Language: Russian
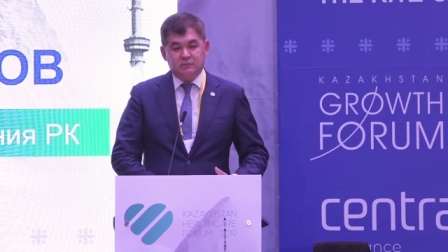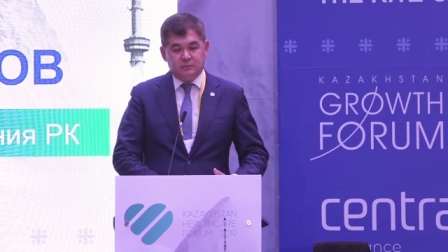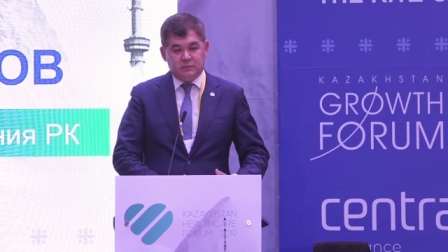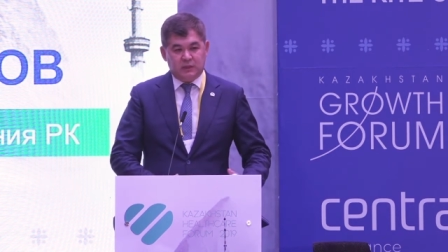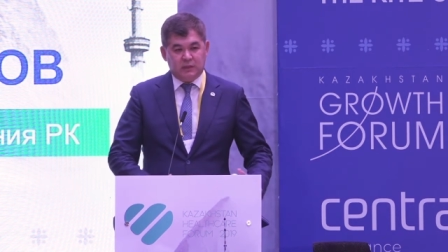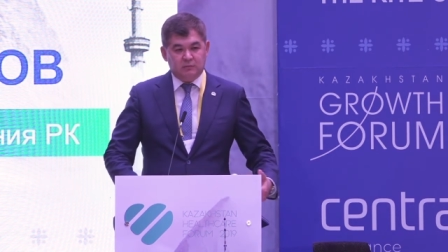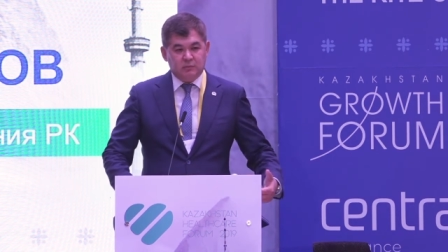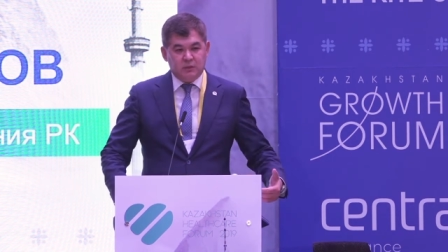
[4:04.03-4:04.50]

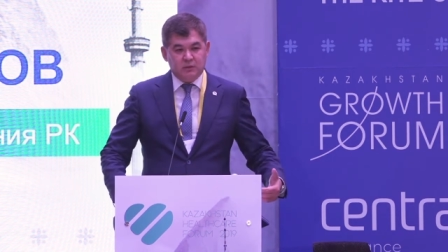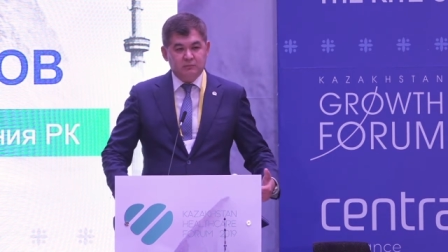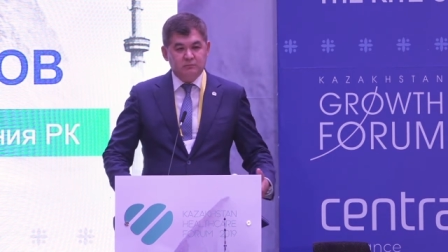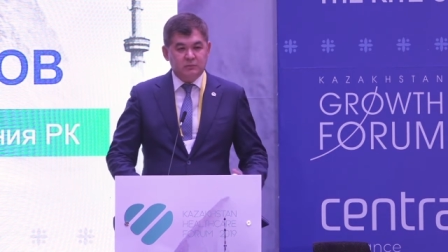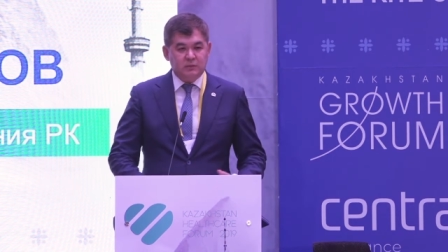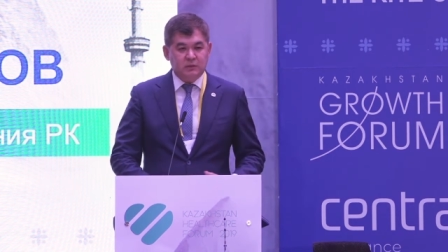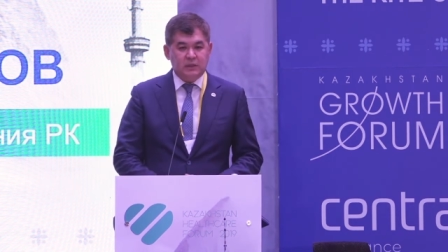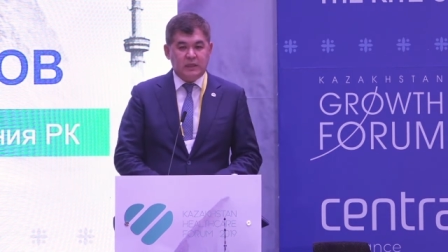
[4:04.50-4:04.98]
как бы,
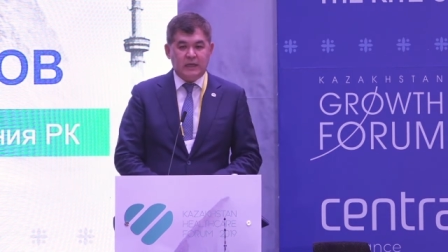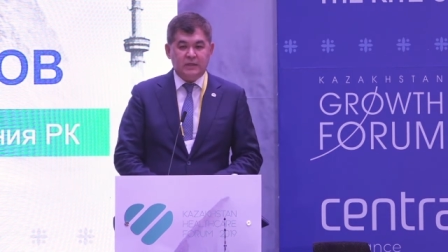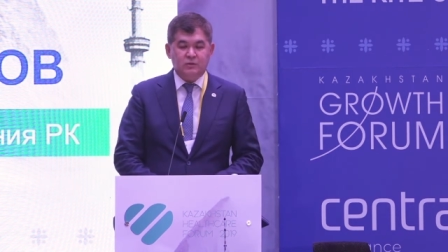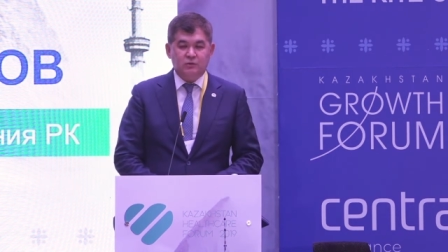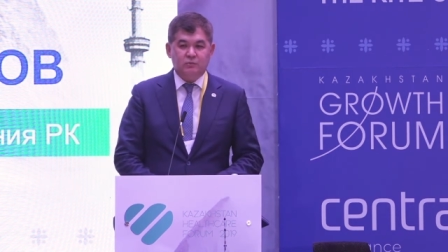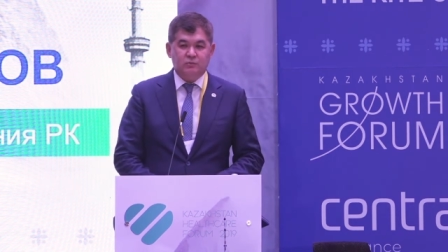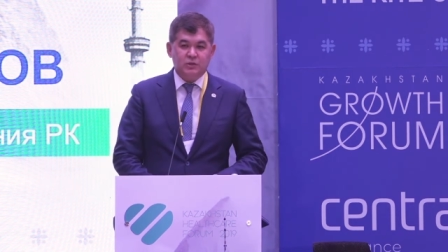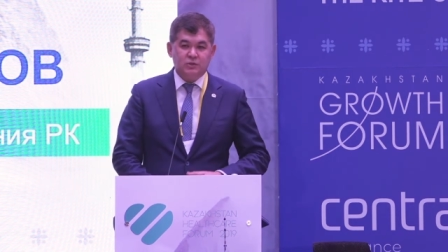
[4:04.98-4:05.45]

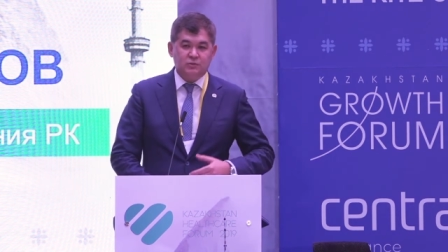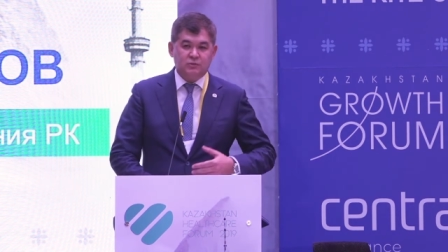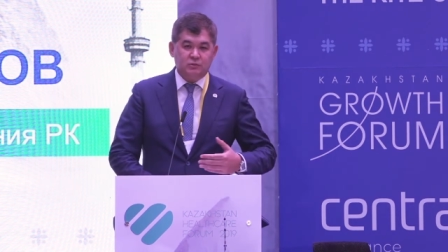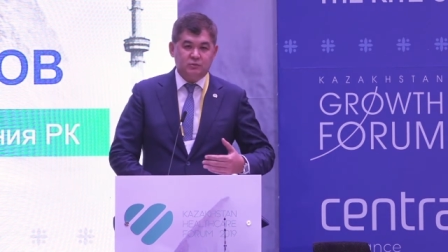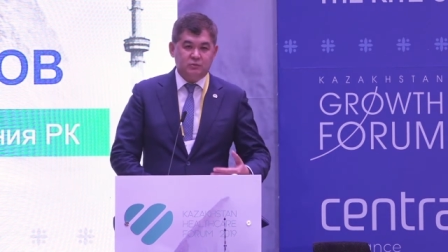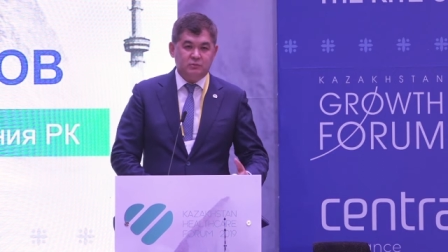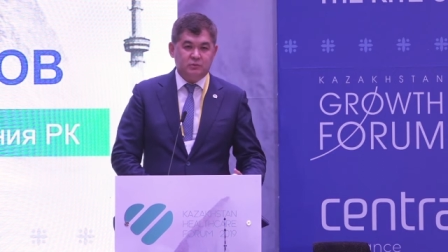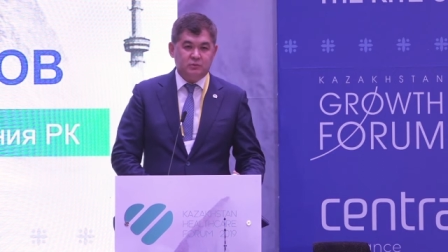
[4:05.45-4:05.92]
гранью
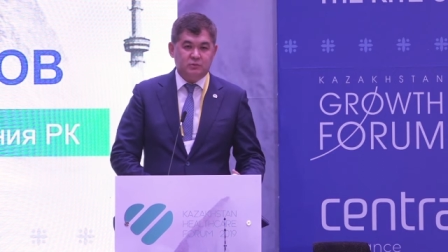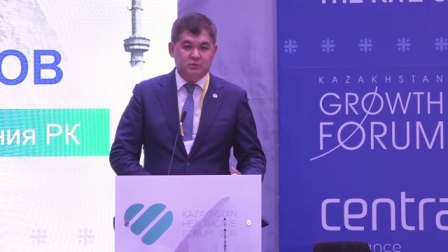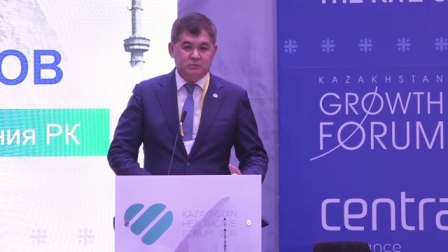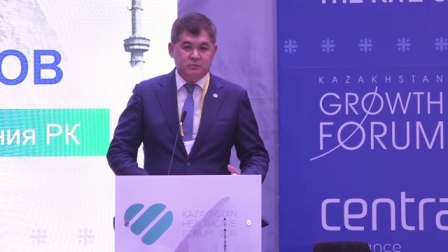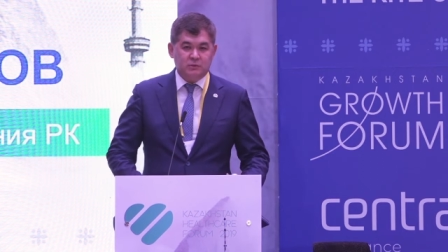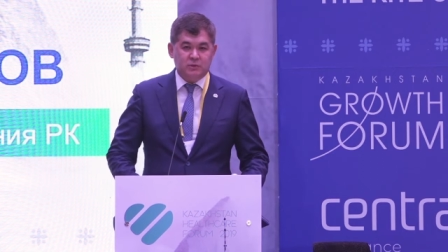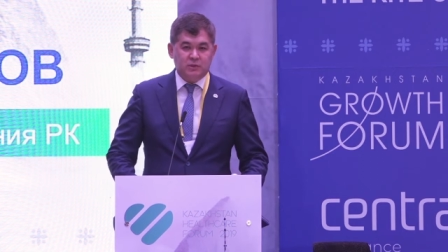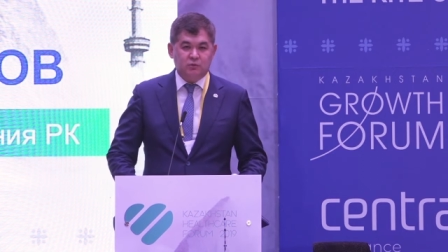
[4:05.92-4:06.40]
между вот,
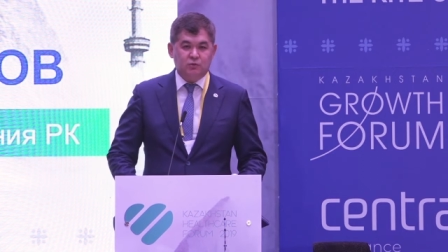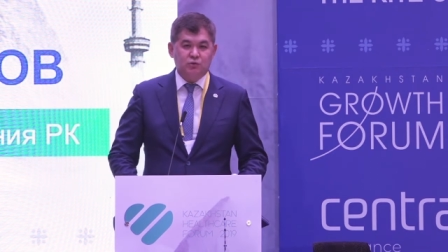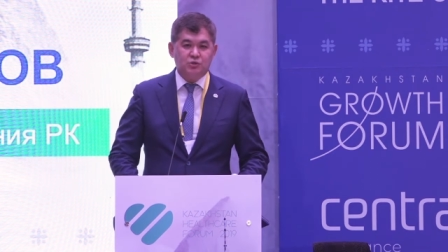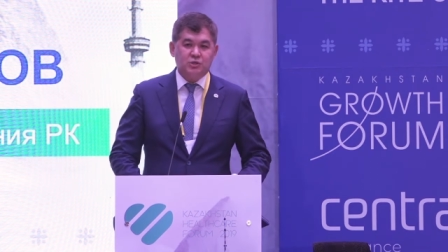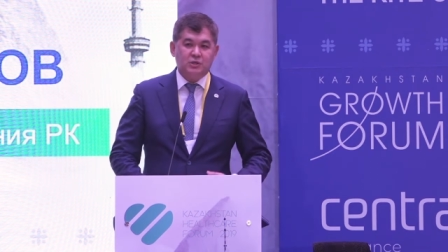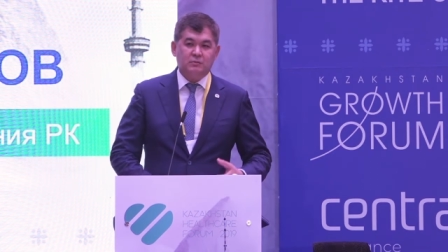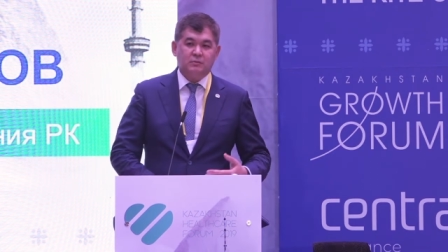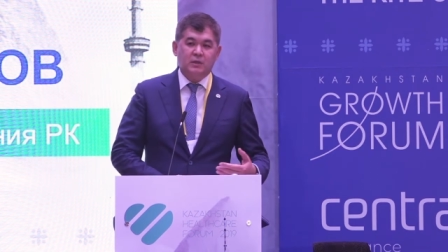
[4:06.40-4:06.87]

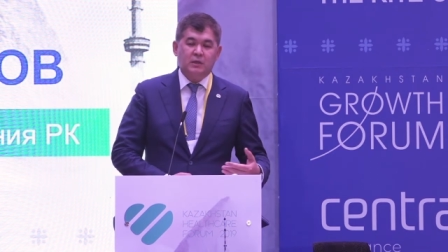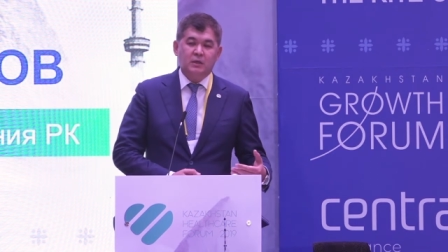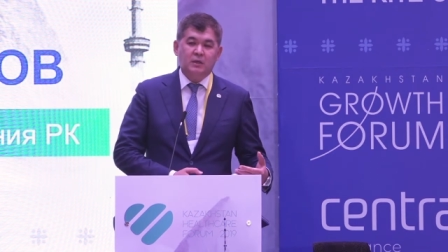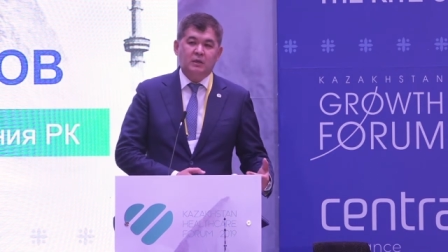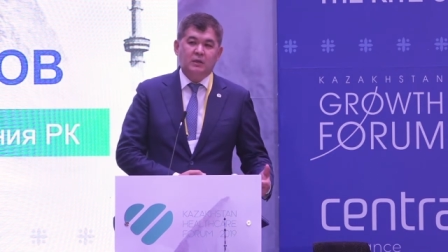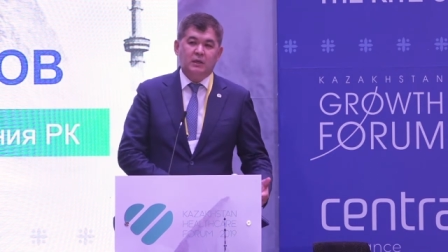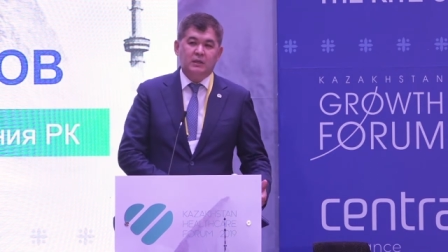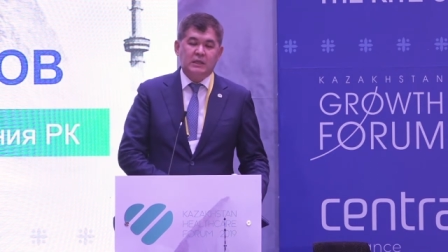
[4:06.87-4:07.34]
текущим
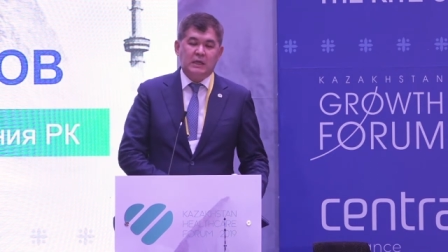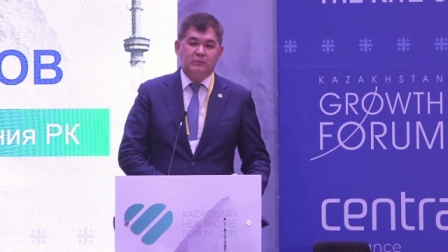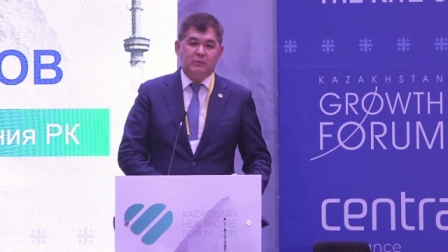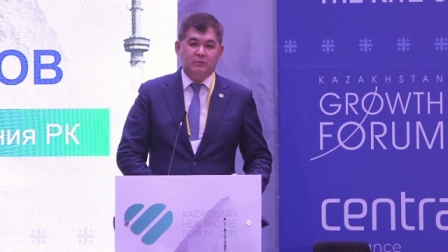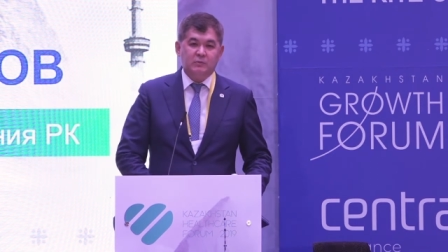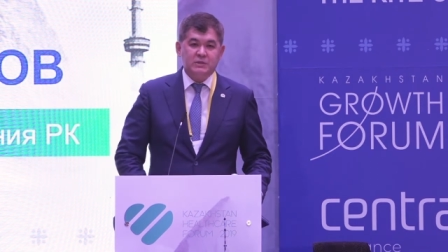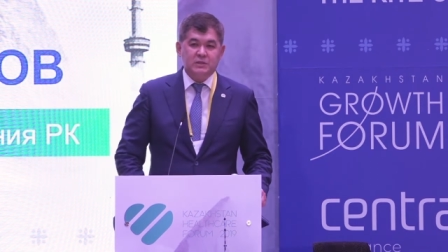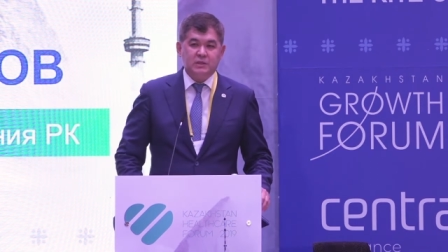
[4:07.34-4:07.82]

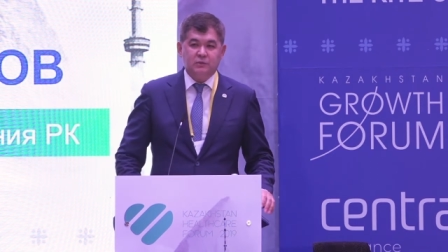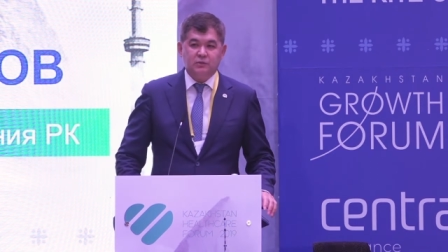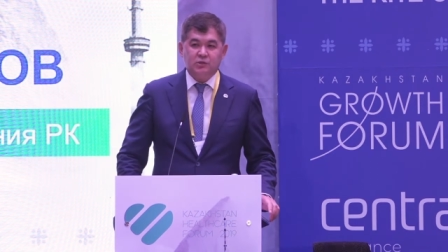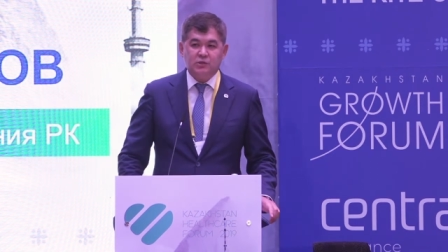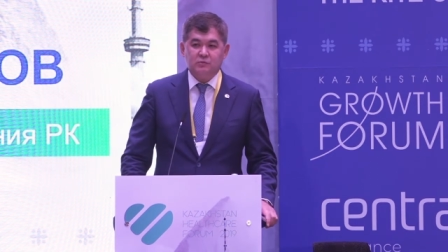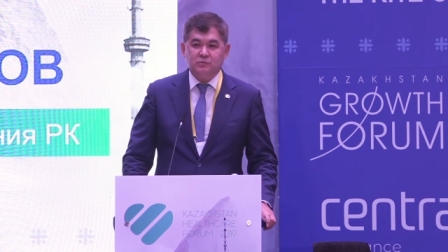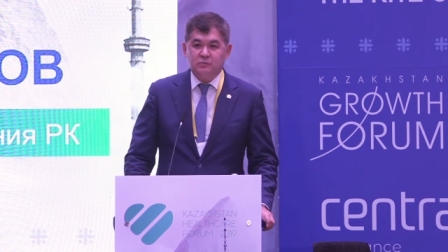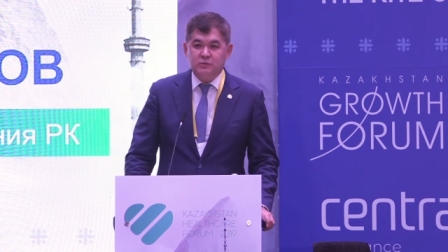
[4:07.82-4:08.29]
этапом, и
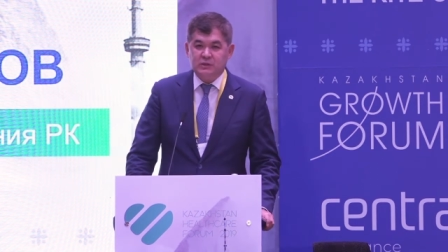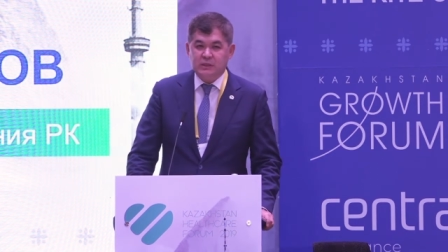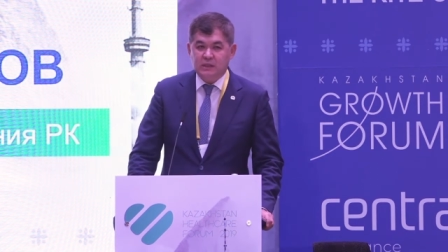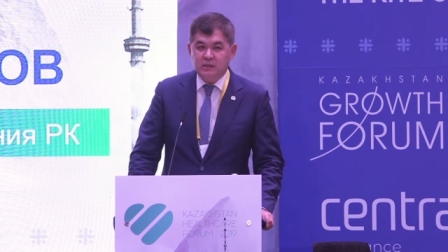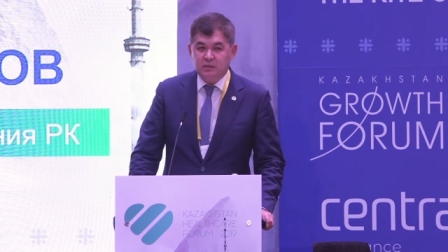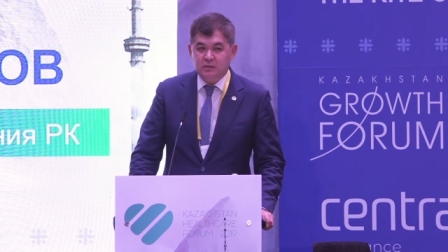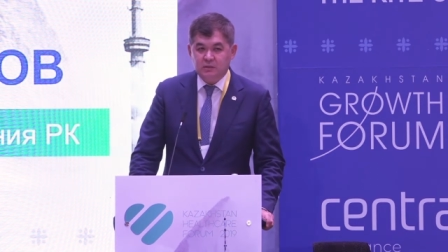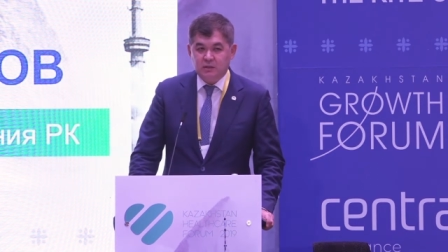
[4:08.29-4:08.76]
следующим
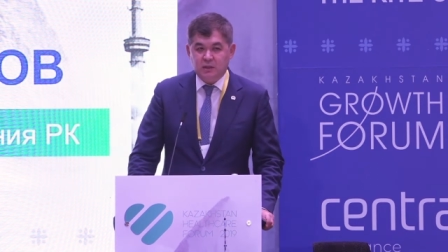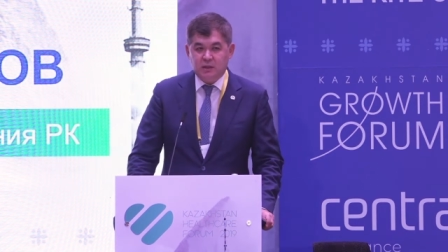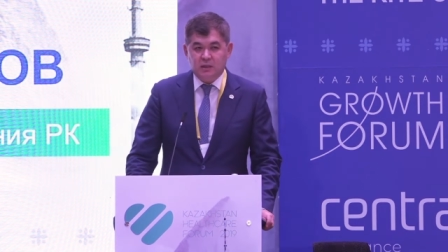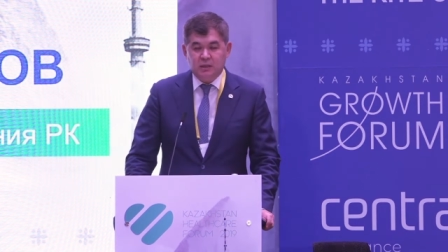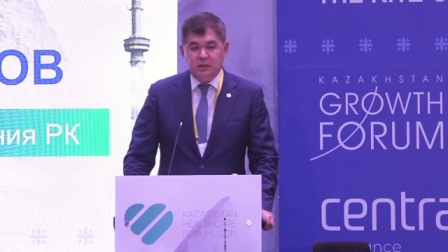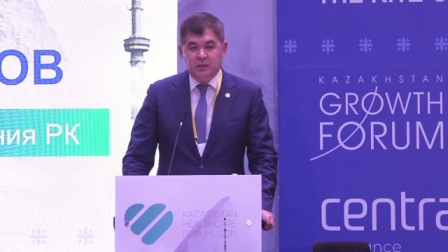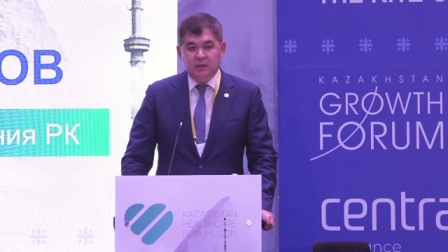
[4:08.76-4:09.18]
станет э,